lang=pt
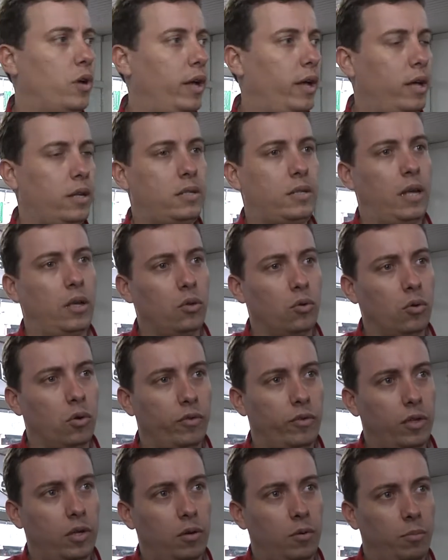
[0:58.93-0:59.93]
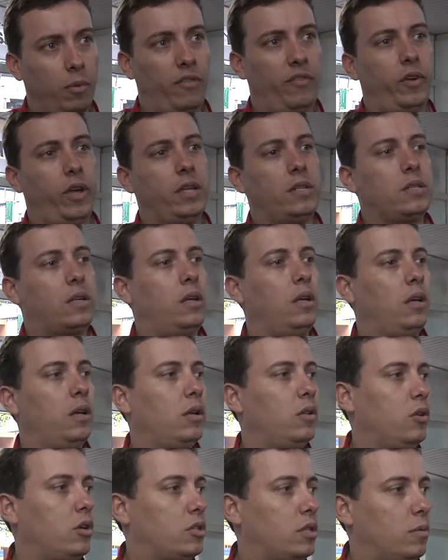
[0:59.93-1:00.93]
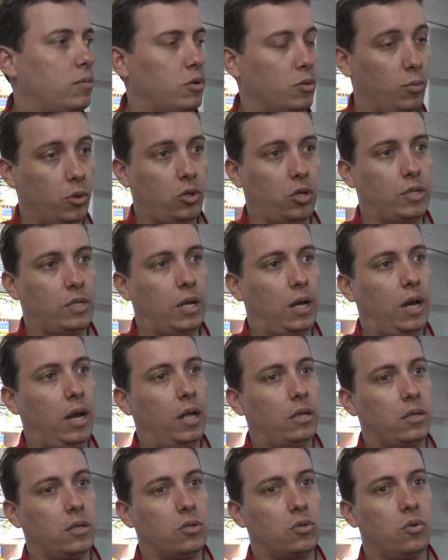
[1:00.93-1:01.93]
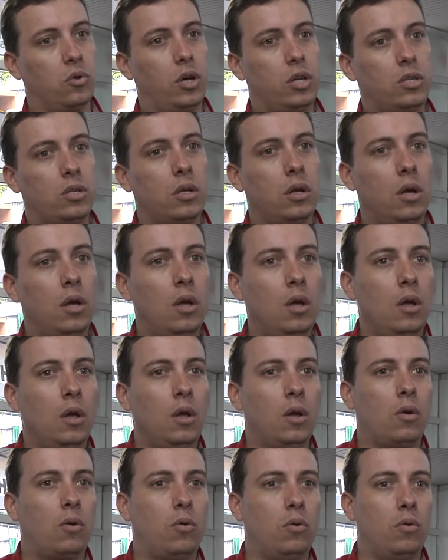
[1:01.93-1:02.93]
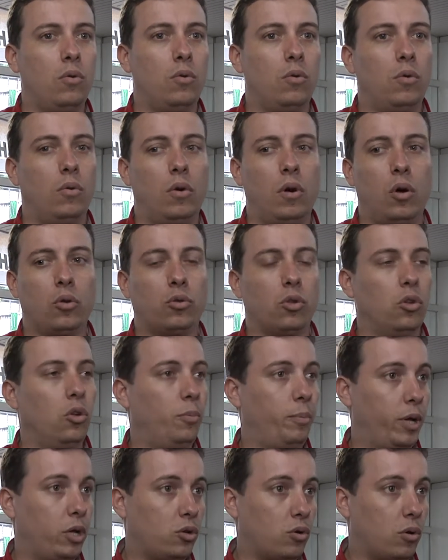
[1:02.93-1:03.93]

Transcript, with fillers: aí é sem dúvida, uma vez que nós temos motocicletas hoje com autonomia de